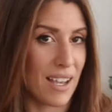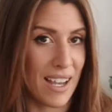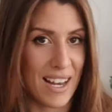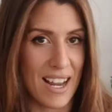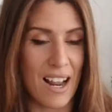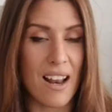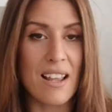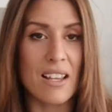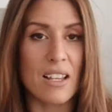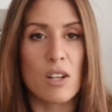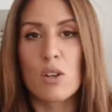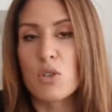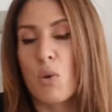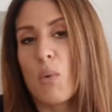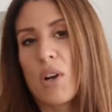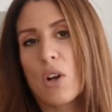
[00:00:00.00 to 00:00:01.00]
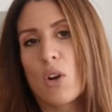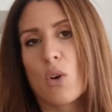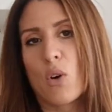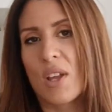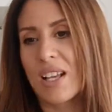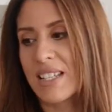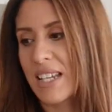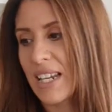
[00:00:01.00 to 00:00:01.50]
genial. Incluso, bueno,
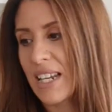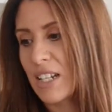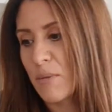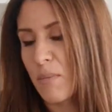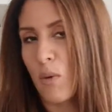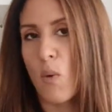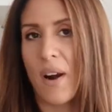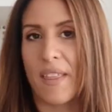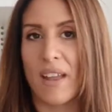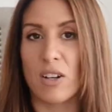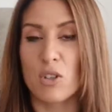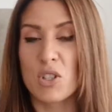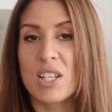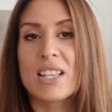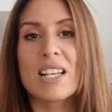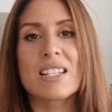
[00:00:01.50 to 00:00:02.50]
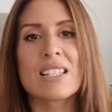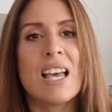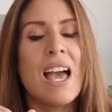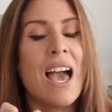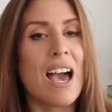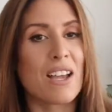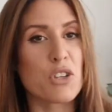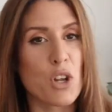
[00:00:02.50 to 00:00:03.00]
luego ya si queréis guardar cositas.
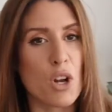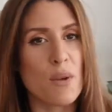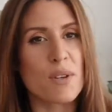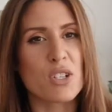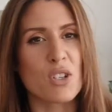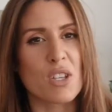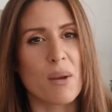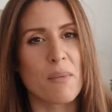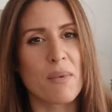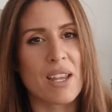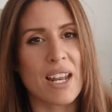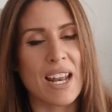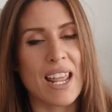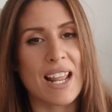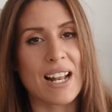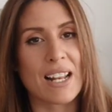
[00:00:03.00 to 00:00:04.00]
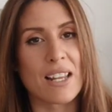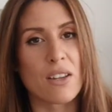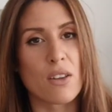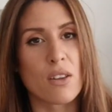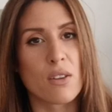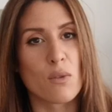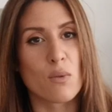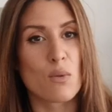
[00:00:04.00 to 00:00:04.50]
Yo lo he visto también
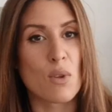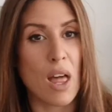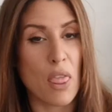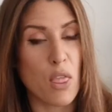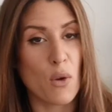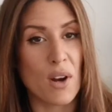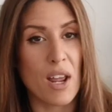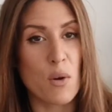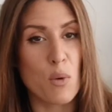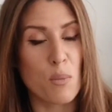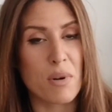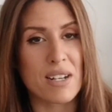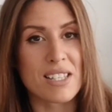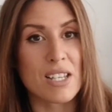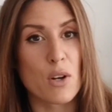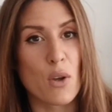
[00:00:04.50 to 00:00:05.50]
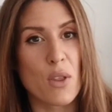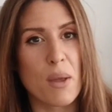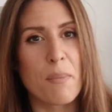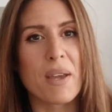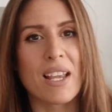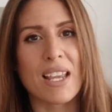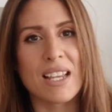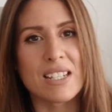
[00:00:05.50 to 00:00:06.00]
en una zona, en un perchero de
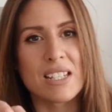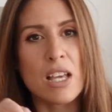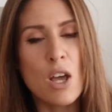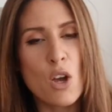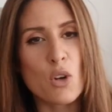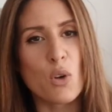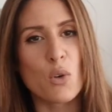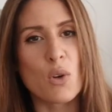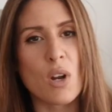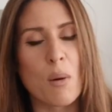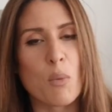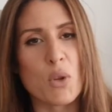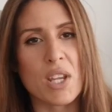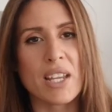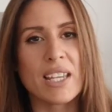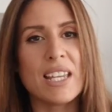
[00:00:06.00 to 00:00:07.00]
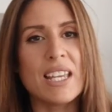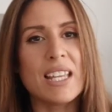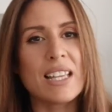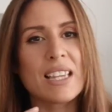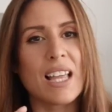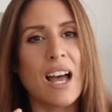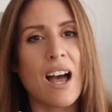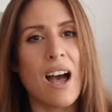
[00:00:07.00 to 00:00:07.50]
peques con una
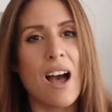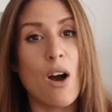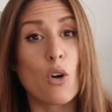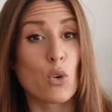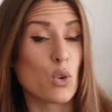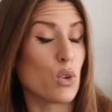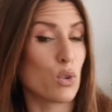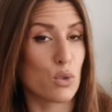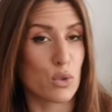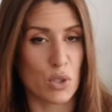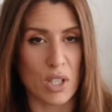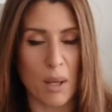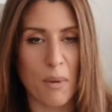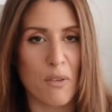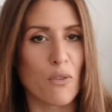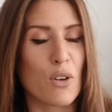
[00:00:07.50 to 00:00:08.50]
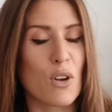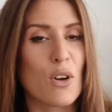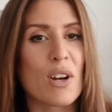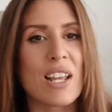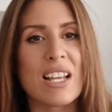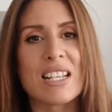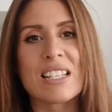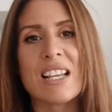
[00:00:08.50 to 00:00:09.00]
muñequita o incluso también
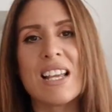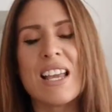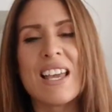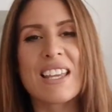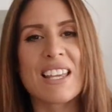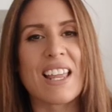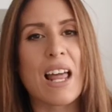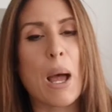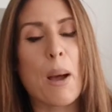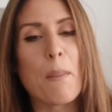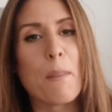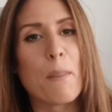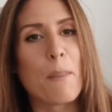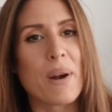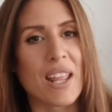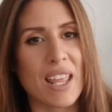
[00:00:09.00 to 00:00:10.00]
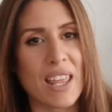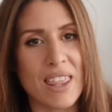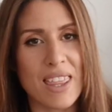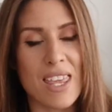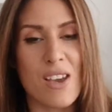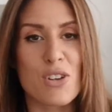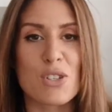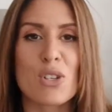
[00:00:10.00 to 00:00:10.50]
flores. Queda
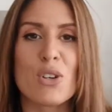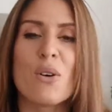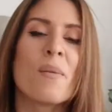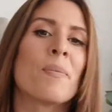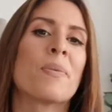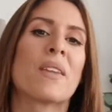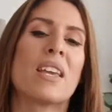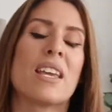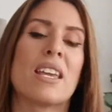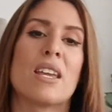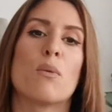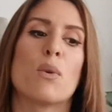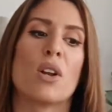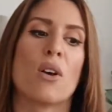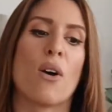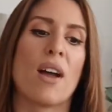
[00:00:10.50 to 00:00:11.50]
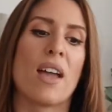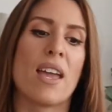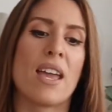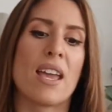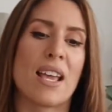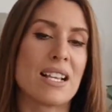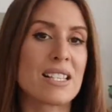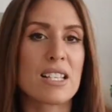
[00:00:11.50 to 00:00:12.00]
precioso. Y bueno,
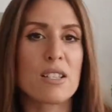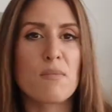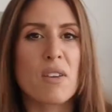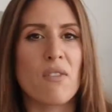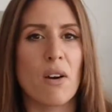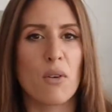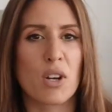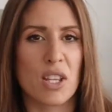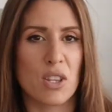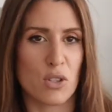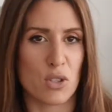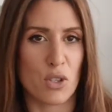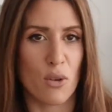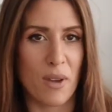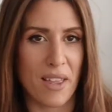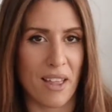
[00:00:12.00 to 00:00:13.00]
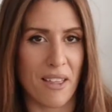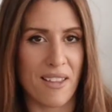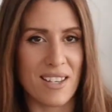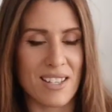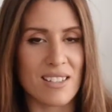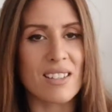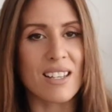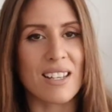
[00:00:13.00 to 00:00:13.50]
eh, este es mi favoritos
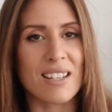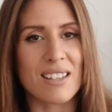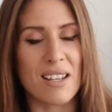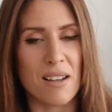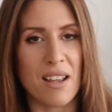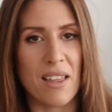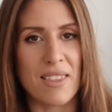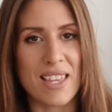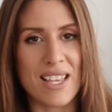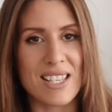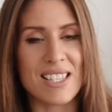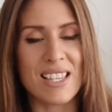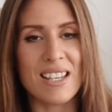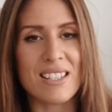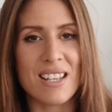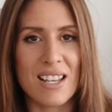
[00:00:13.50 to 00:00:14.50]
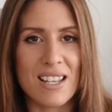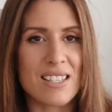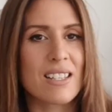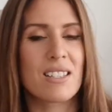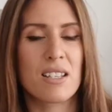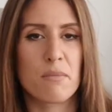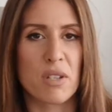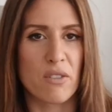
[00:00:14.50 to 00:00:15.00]
novedades de cestas.
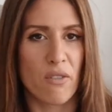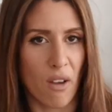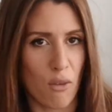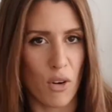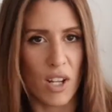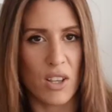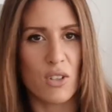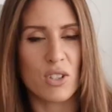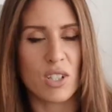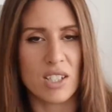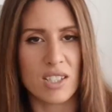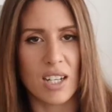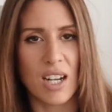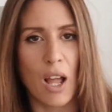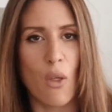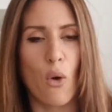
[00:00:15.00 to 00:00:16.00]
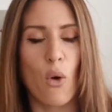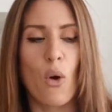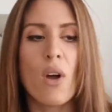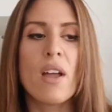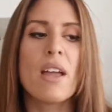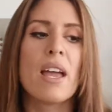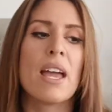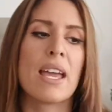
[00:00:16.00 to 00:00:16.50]
Este es de mis favoritos que ha
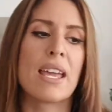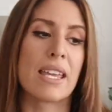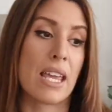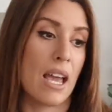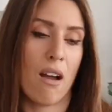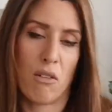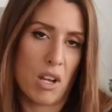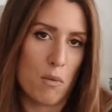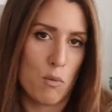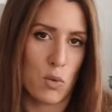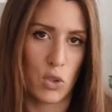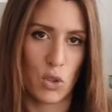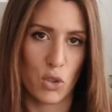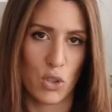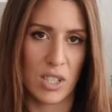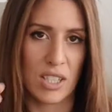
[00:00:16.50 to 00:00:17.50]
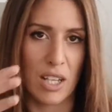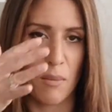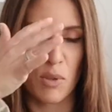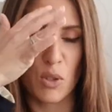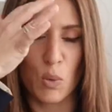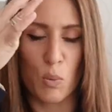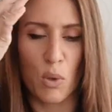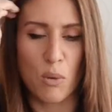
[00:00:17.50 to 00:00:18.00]
sacado y que aunque muchos que
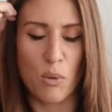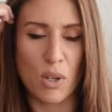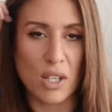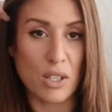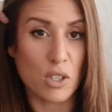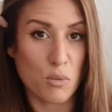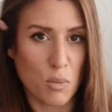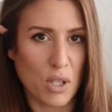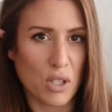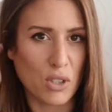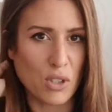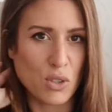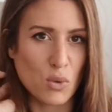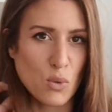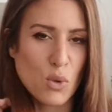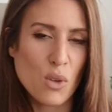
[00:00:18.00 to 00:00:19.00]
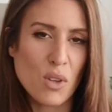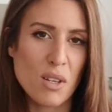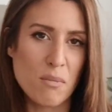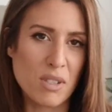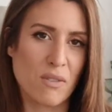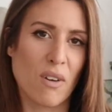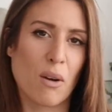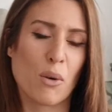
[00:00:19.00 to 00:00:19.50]
también son muy bonitos, pero esto es uno
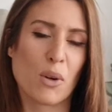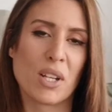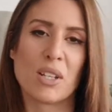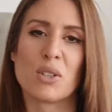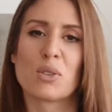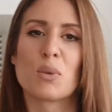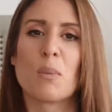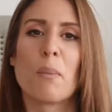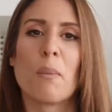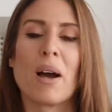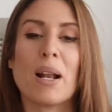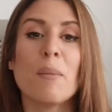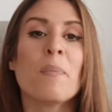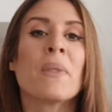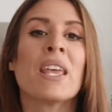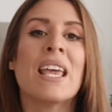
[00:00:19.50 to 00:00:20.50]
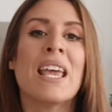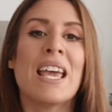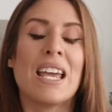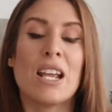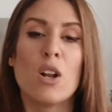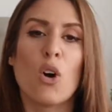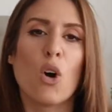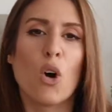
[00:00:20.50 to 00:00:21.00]
de mis favoritos, ¿vale?
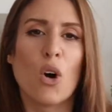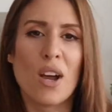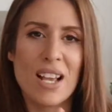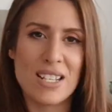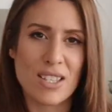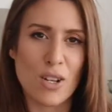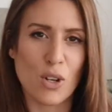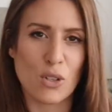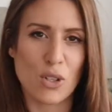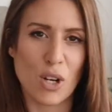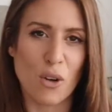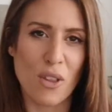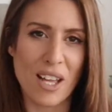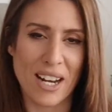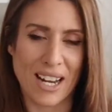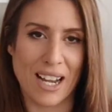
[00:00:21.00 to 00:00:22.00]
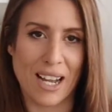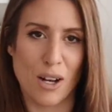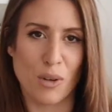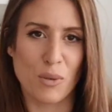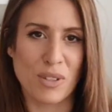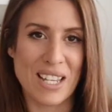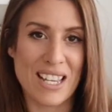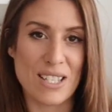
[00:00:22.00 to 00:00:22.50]
Y luego, este lo traigo de
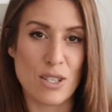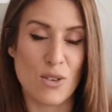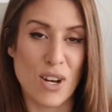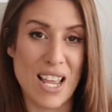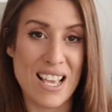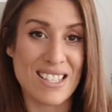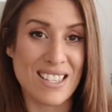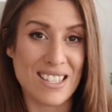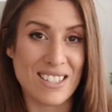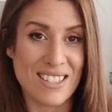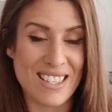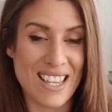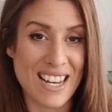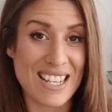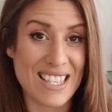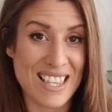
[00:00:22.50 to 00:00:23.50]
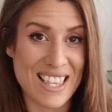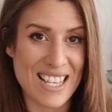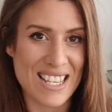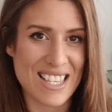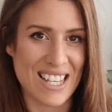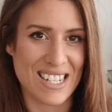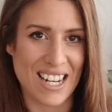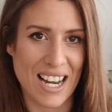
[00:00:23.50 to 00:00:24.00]
regalo, que son estas tres
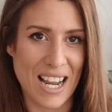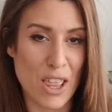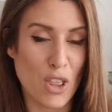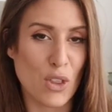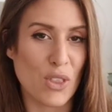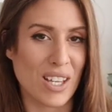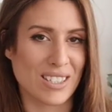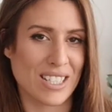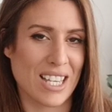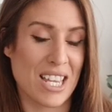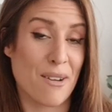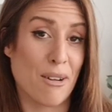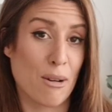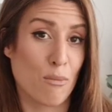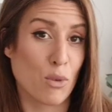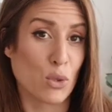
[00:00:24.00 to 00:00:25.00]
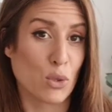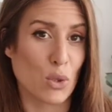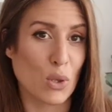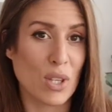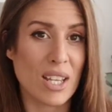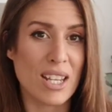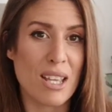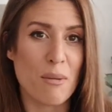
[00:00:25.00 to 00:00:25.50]
cestas redondas que llevan un
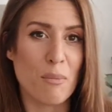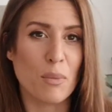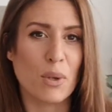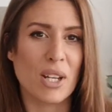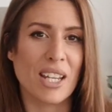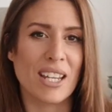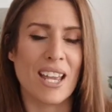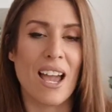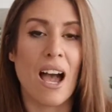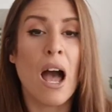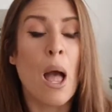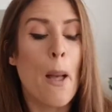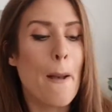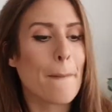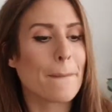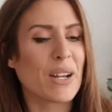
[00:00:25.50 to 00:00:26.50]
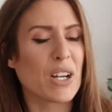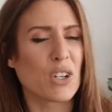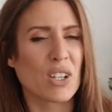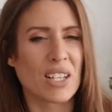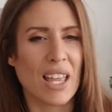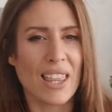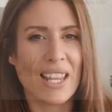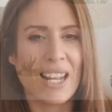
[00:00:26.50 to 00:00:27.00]
montón de tiempo en Ikea, pero que te